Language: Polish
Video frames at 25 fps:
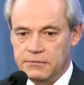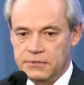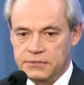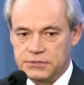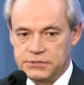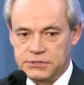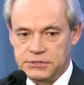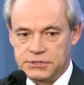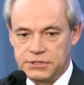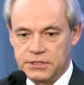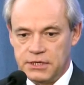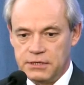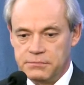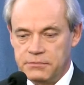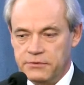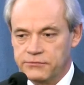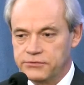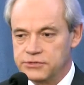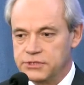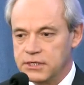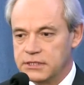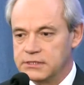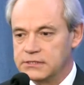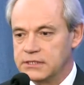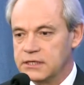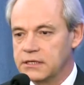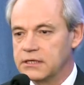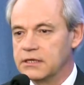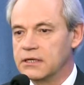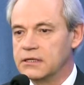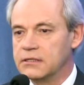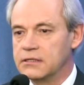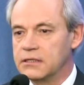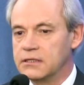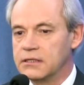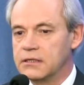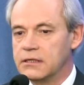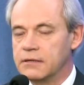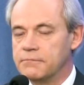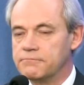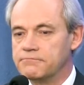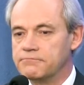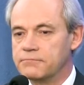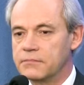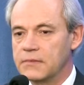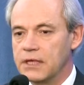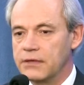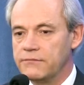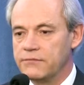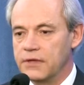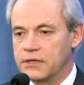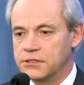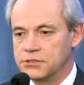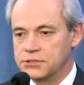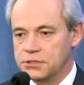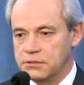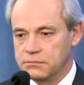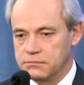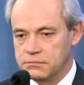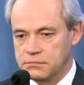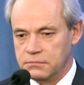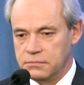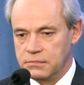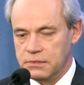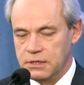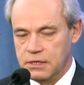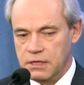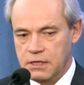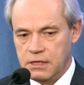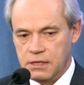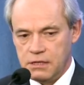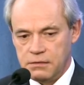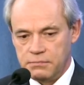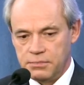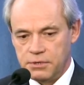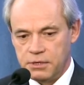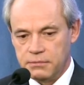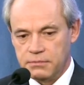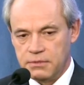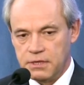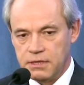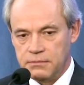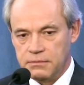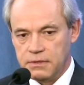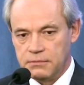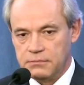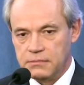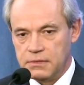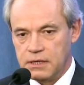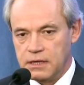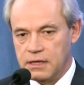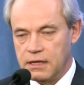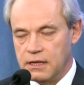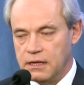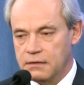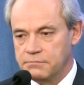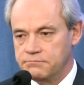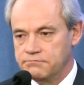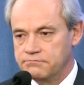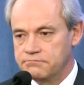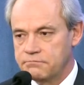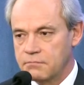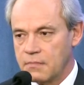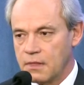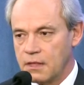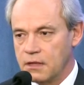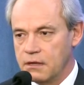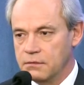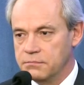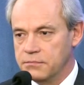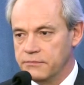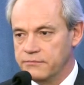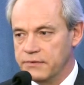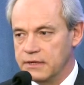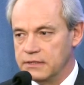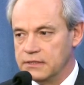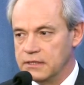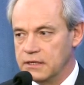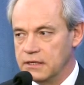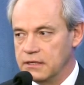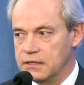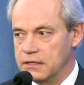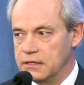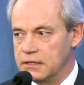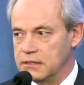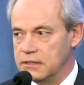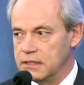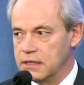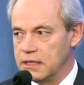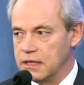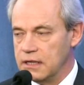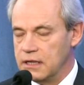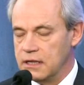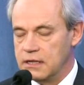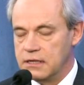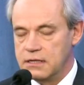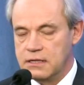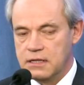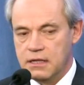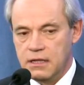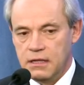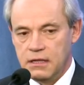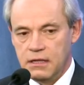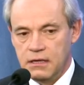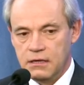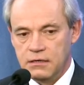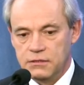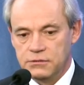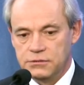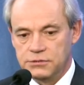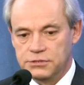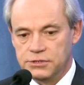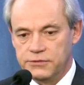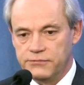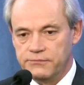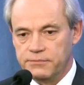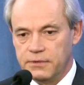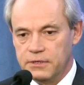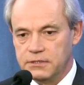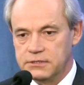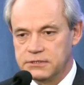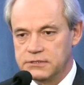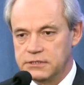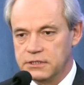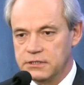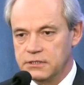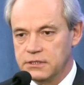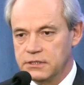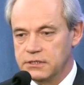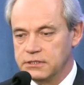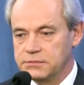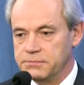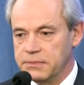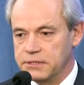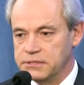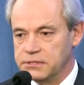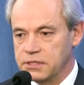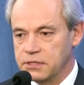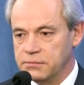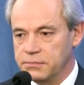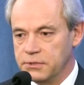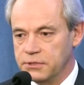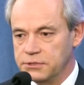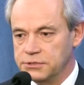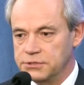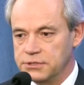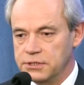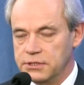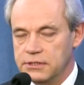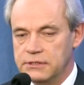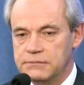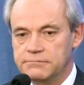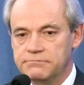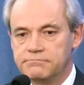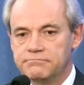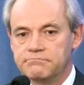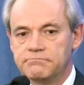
Żyjemy w czasach, kiedy największym problemem dla obywateli, dla ludzi w Polsce to jest bezrobocie.